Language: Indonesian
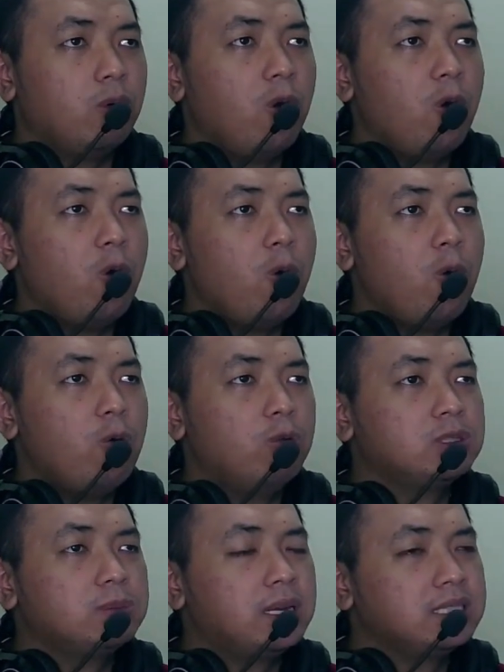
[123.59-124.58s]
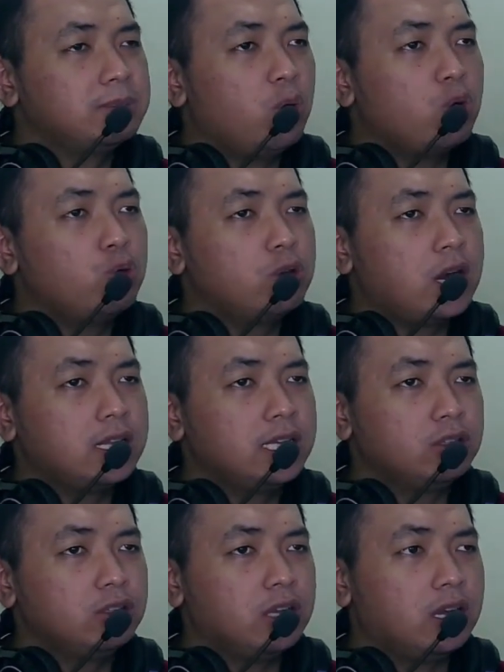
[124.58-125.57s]
Oh, semacam mau gura
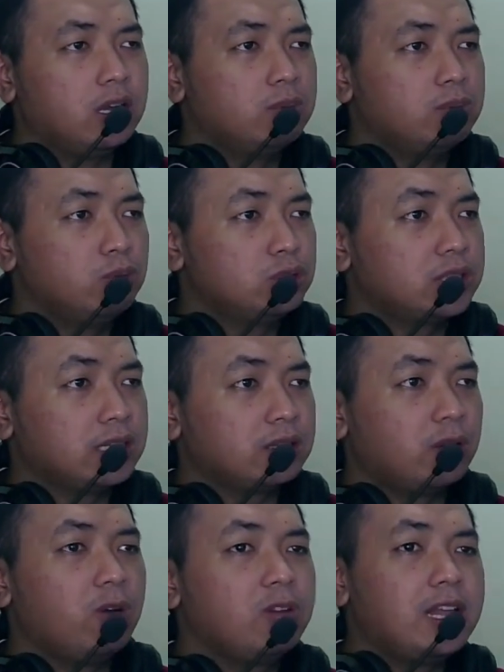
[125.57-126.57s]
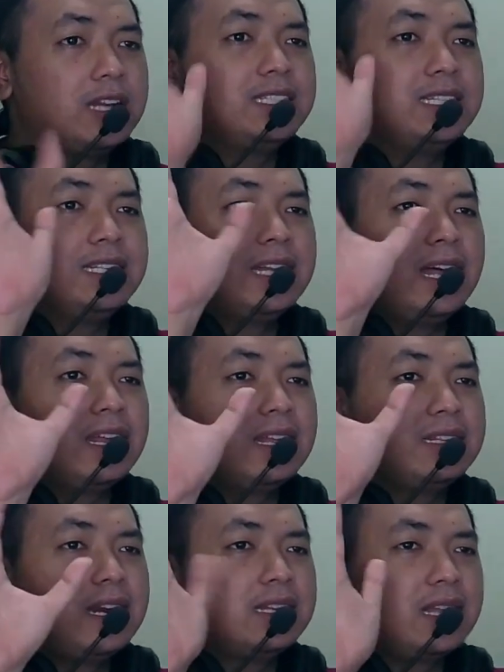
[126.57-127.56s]
gitu ya. Buset, oh dari sinar
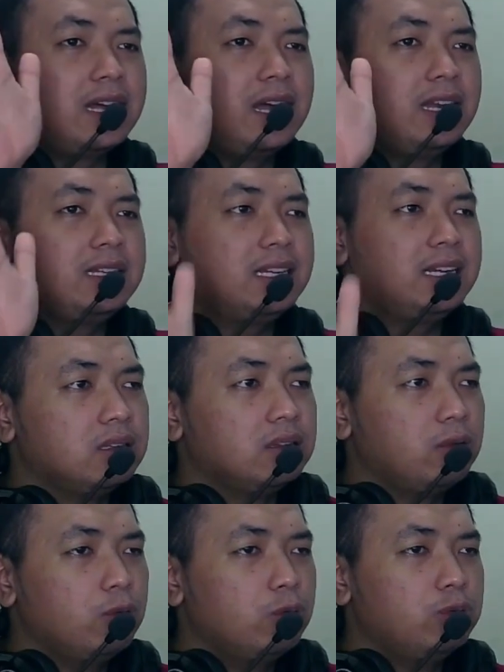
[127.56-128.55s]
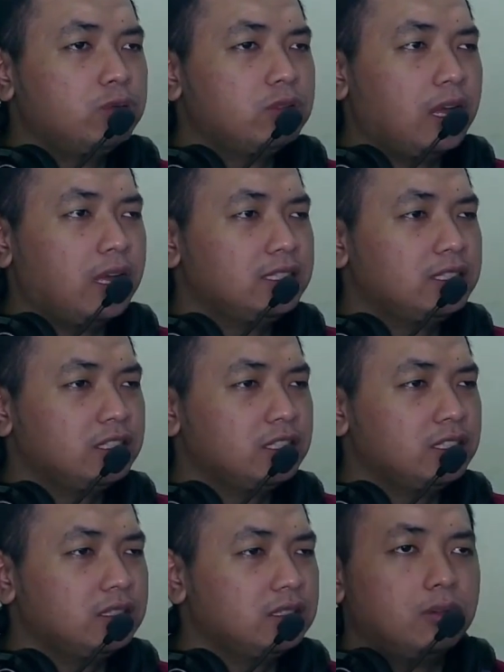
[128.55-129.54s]
dari tangannya. Uh, nice.
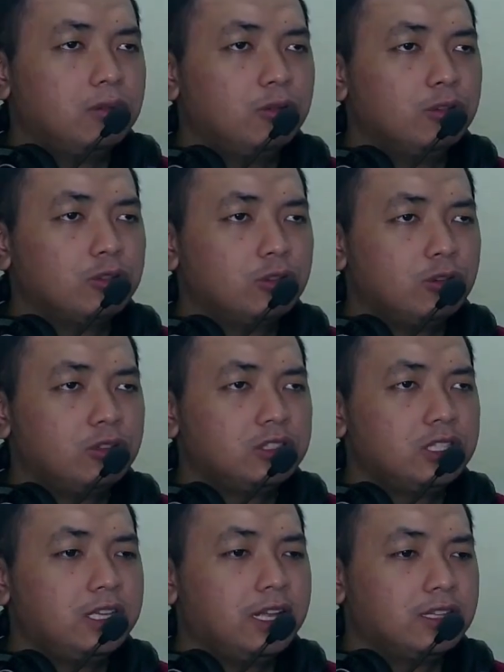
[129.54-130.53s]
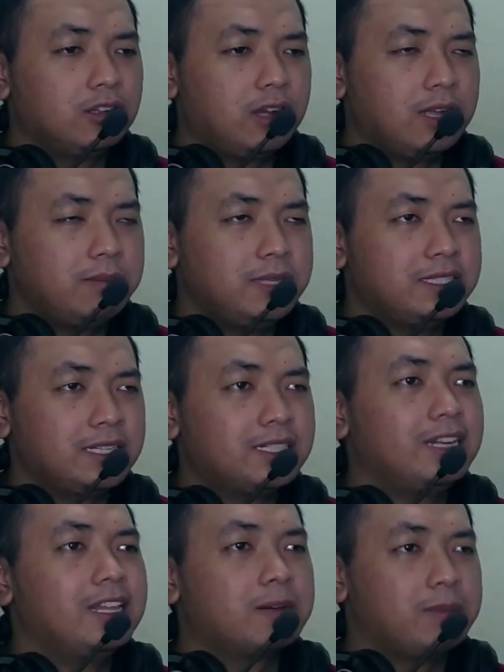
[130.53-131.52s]
Untung si Gento kayak bisa
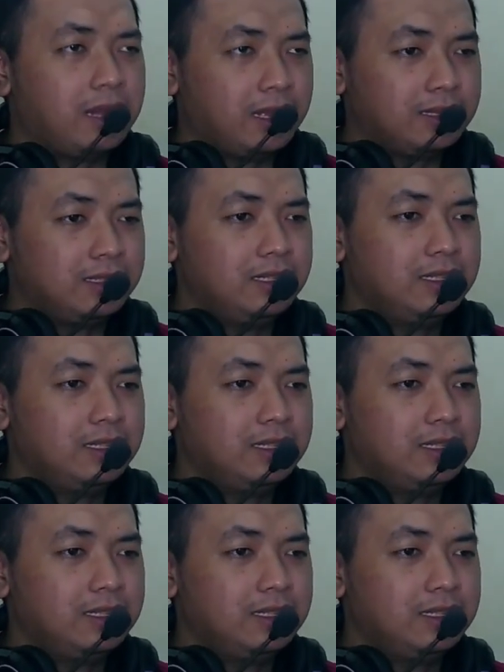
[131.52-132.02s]
sadar lagi.